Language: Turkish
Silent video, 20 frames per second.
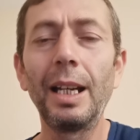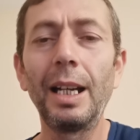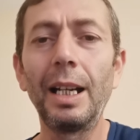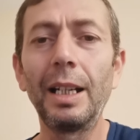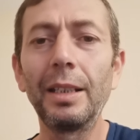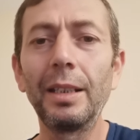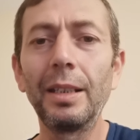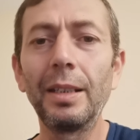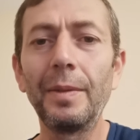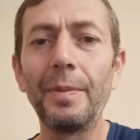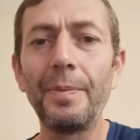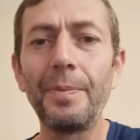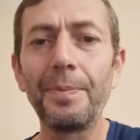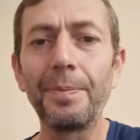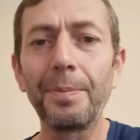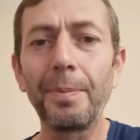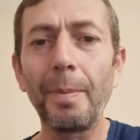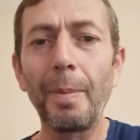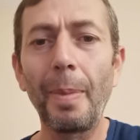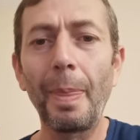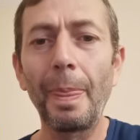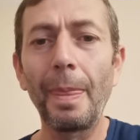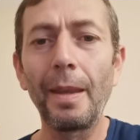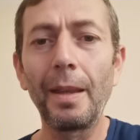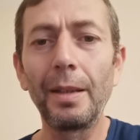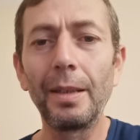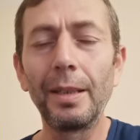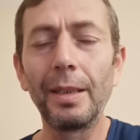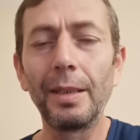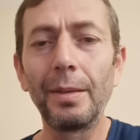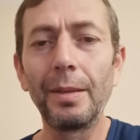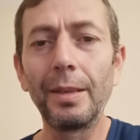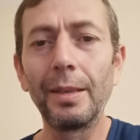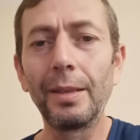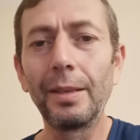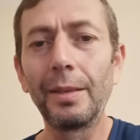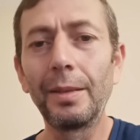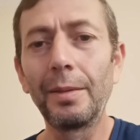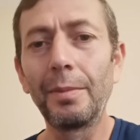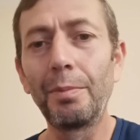hani e,
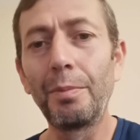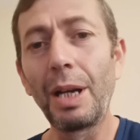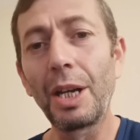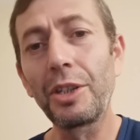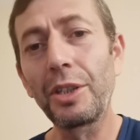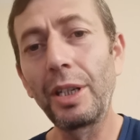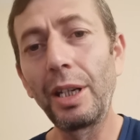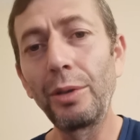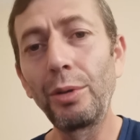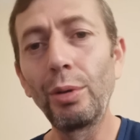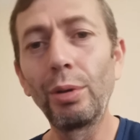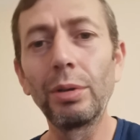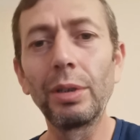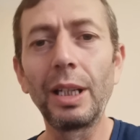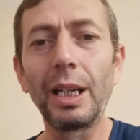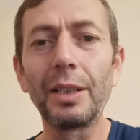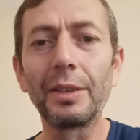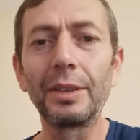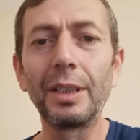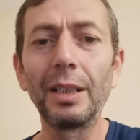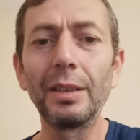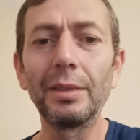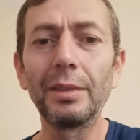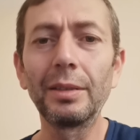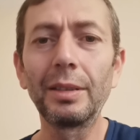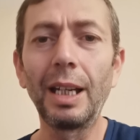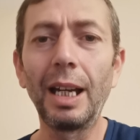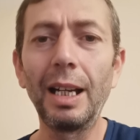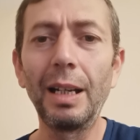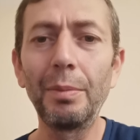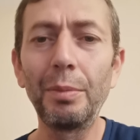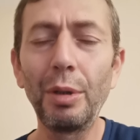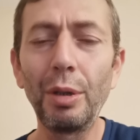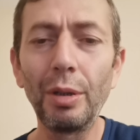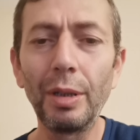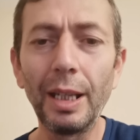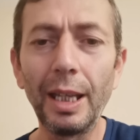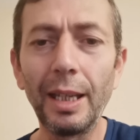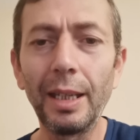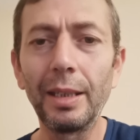başka yollardan daha
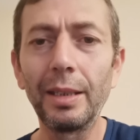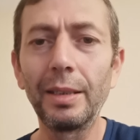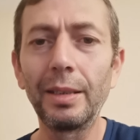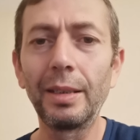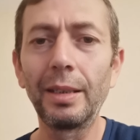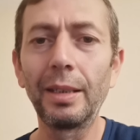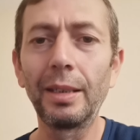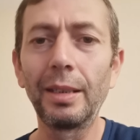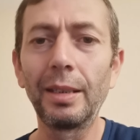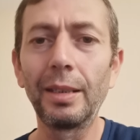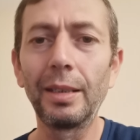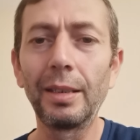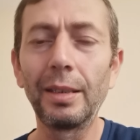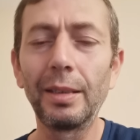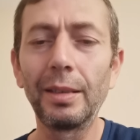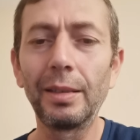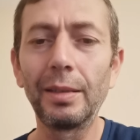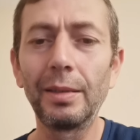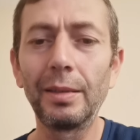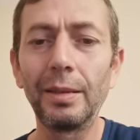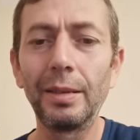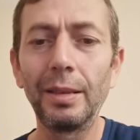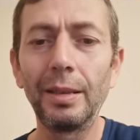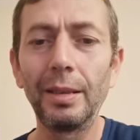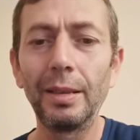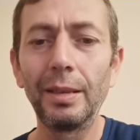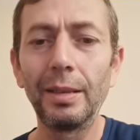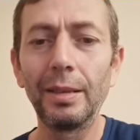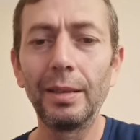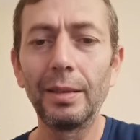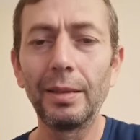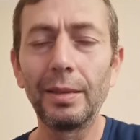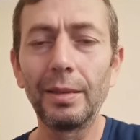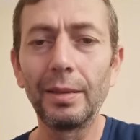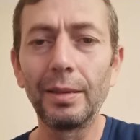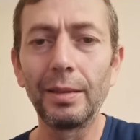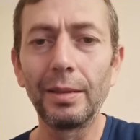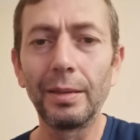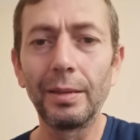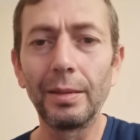böyle e,
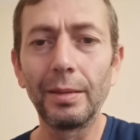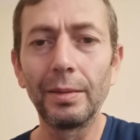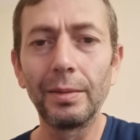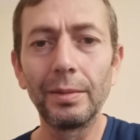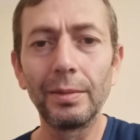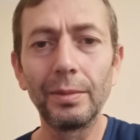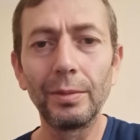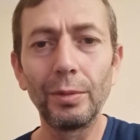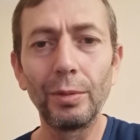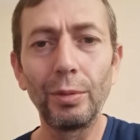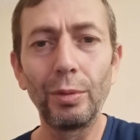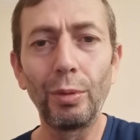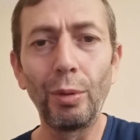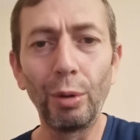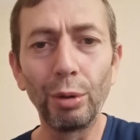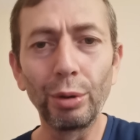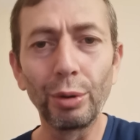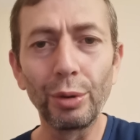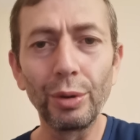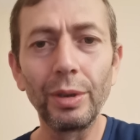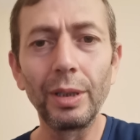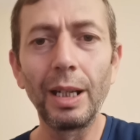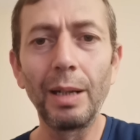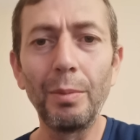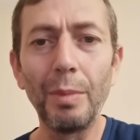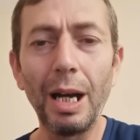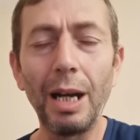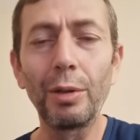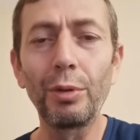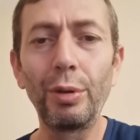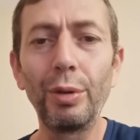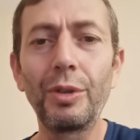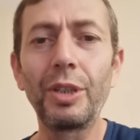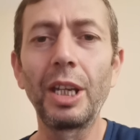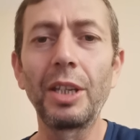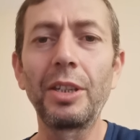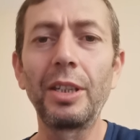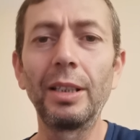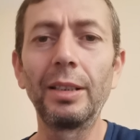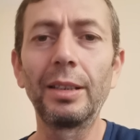e, oluruna makul
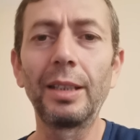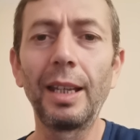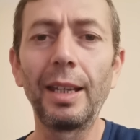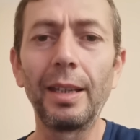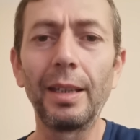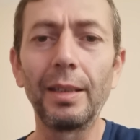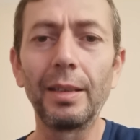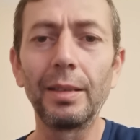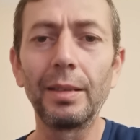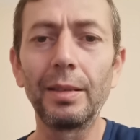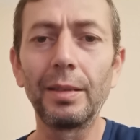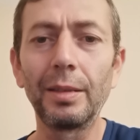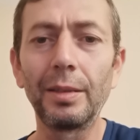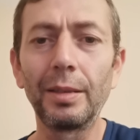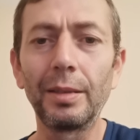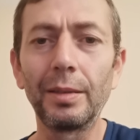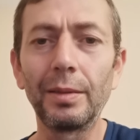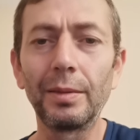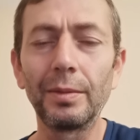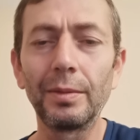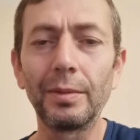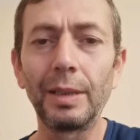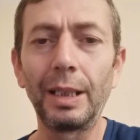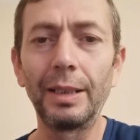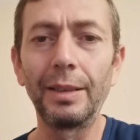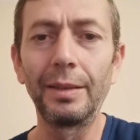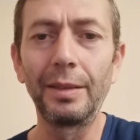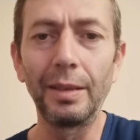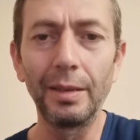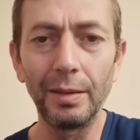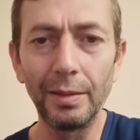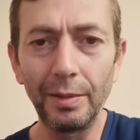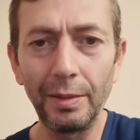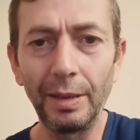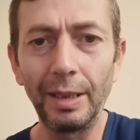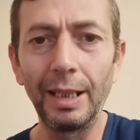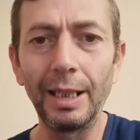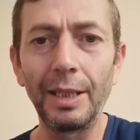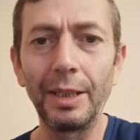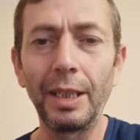şekilde e, hani
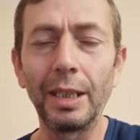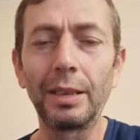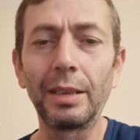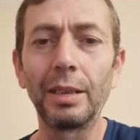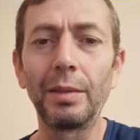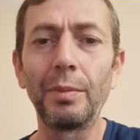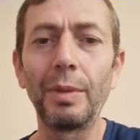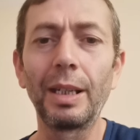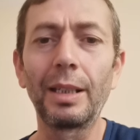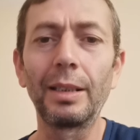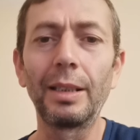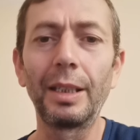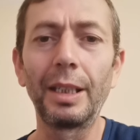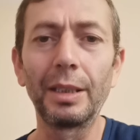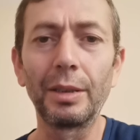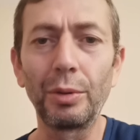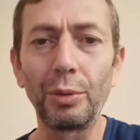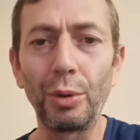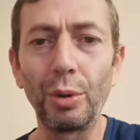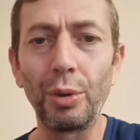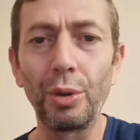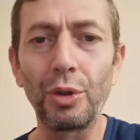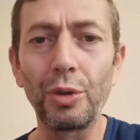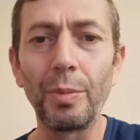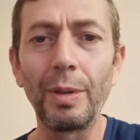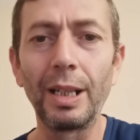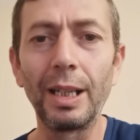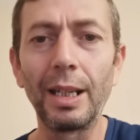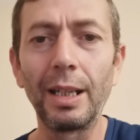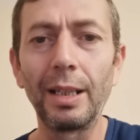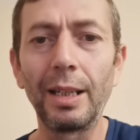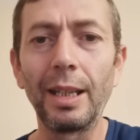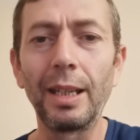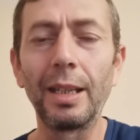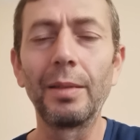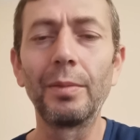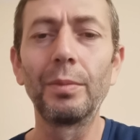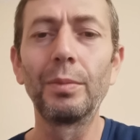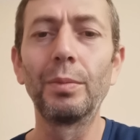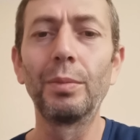dile getirmekle ya da
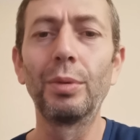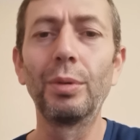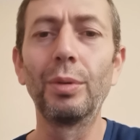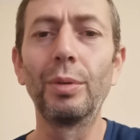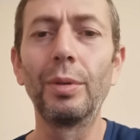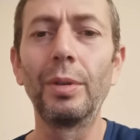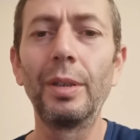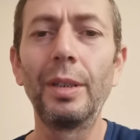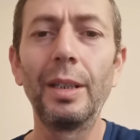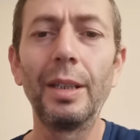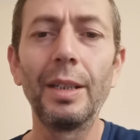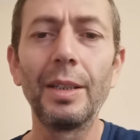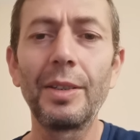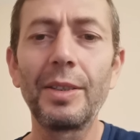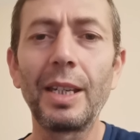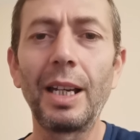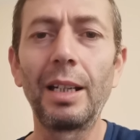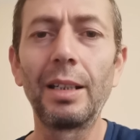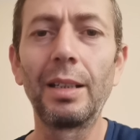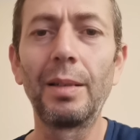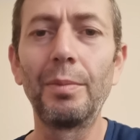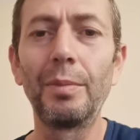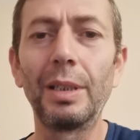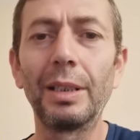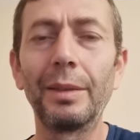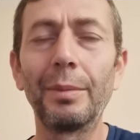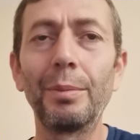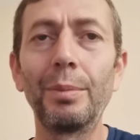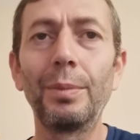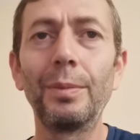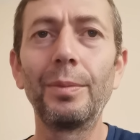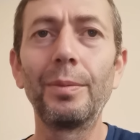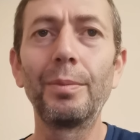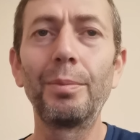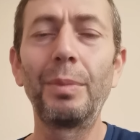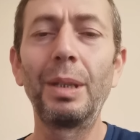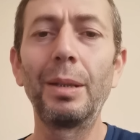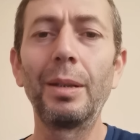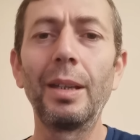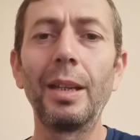görüşmelerle bu sağlanmalı.
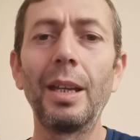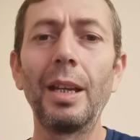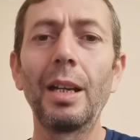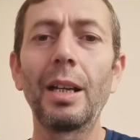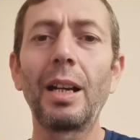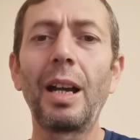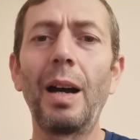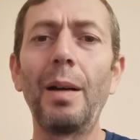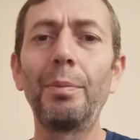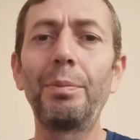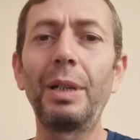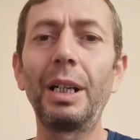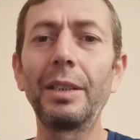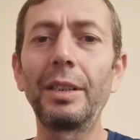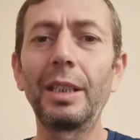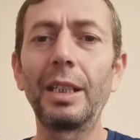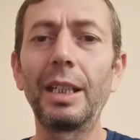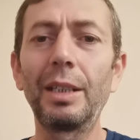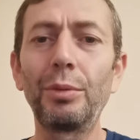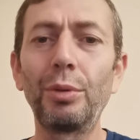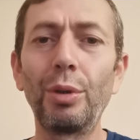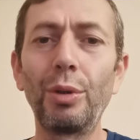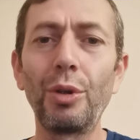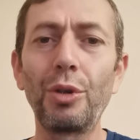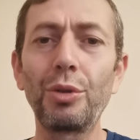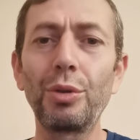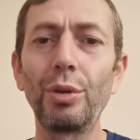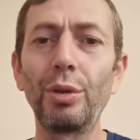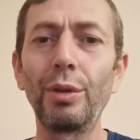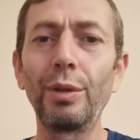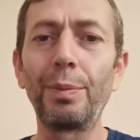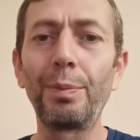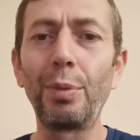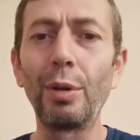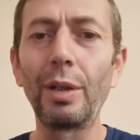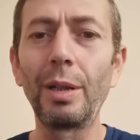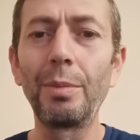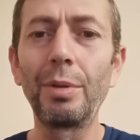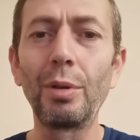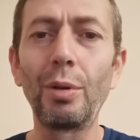Bir kampanyaya dönüştürülüp
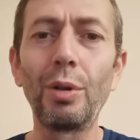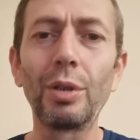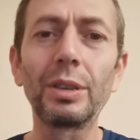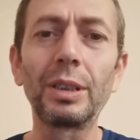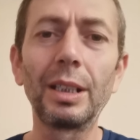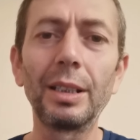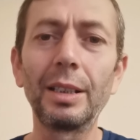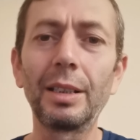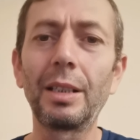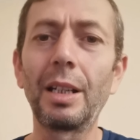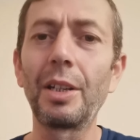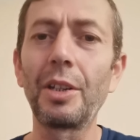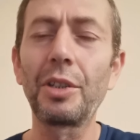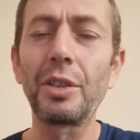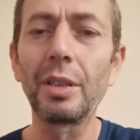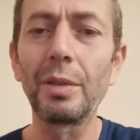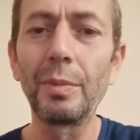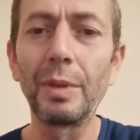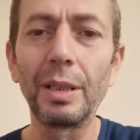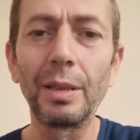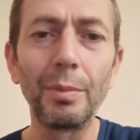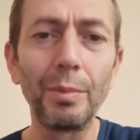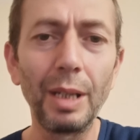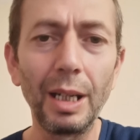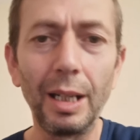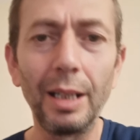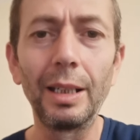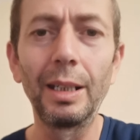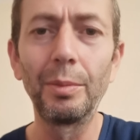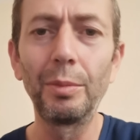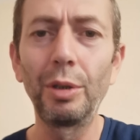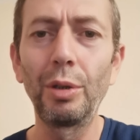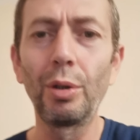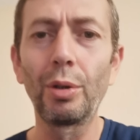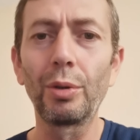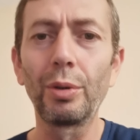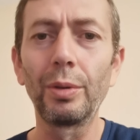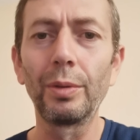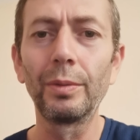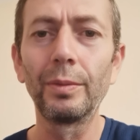böyle bir ortalığı karıştırmanın bir alemi
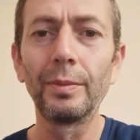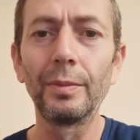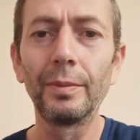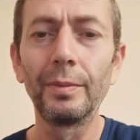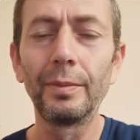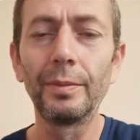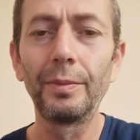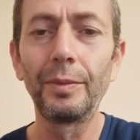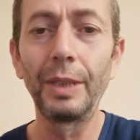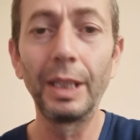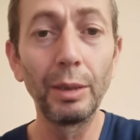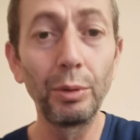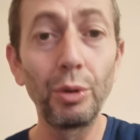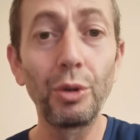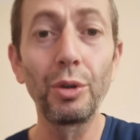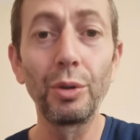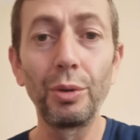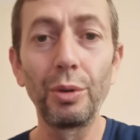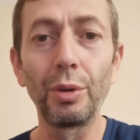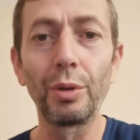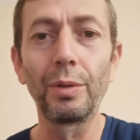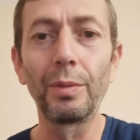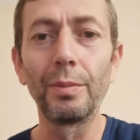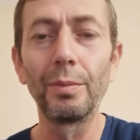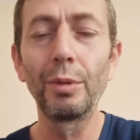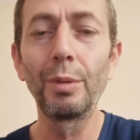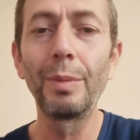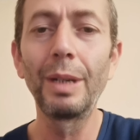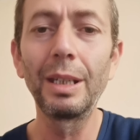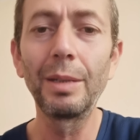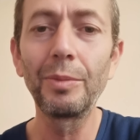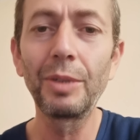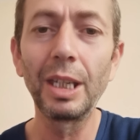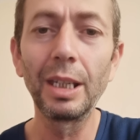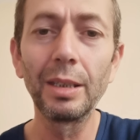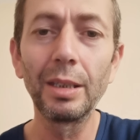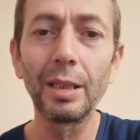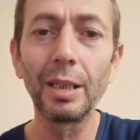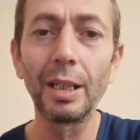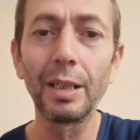yok diye düşünüyorum. Bu benim
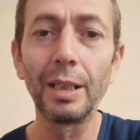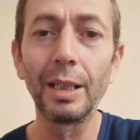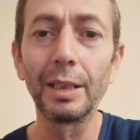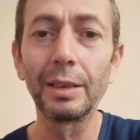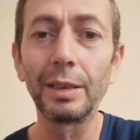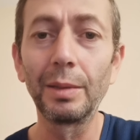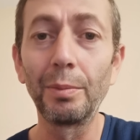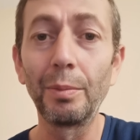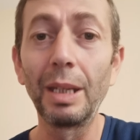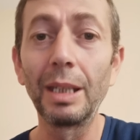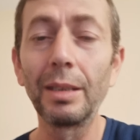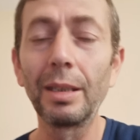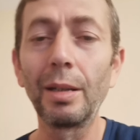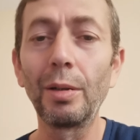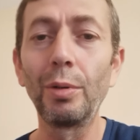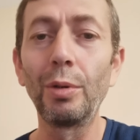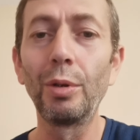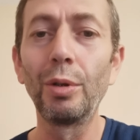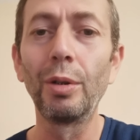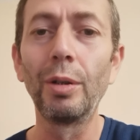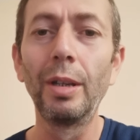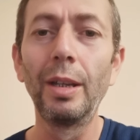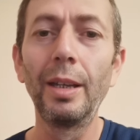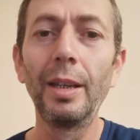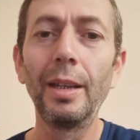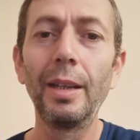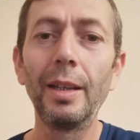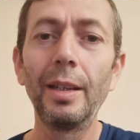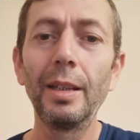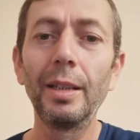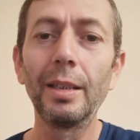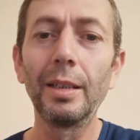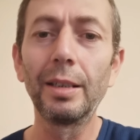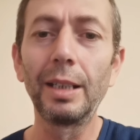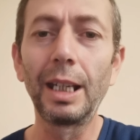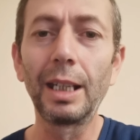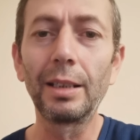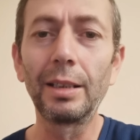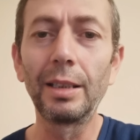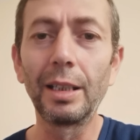kendi kanaatim. Ben de o
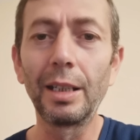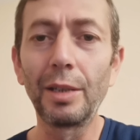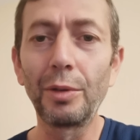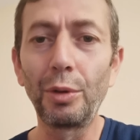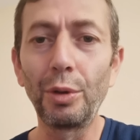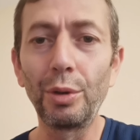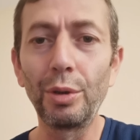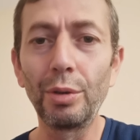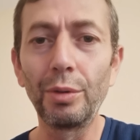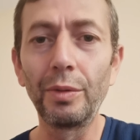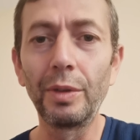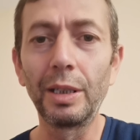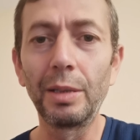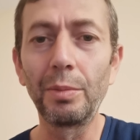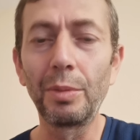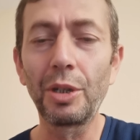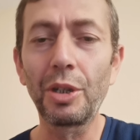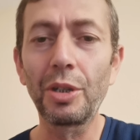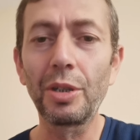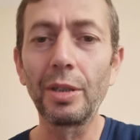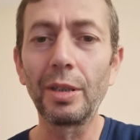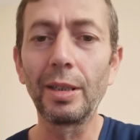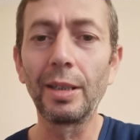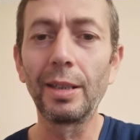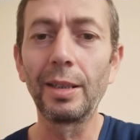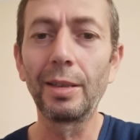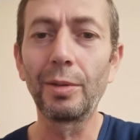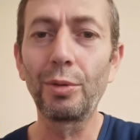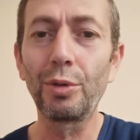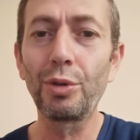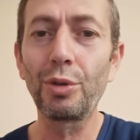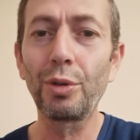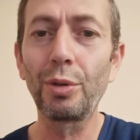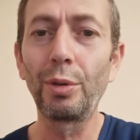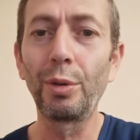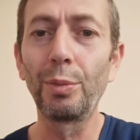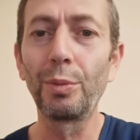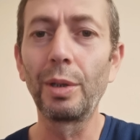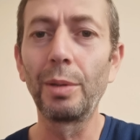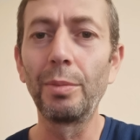renklere gönül vermiş e,
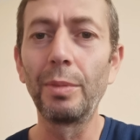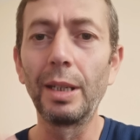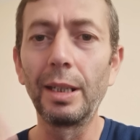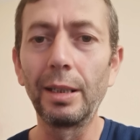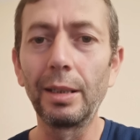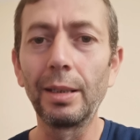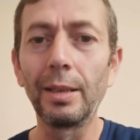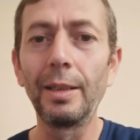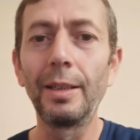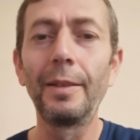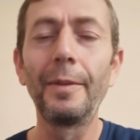küçüklüğümden beri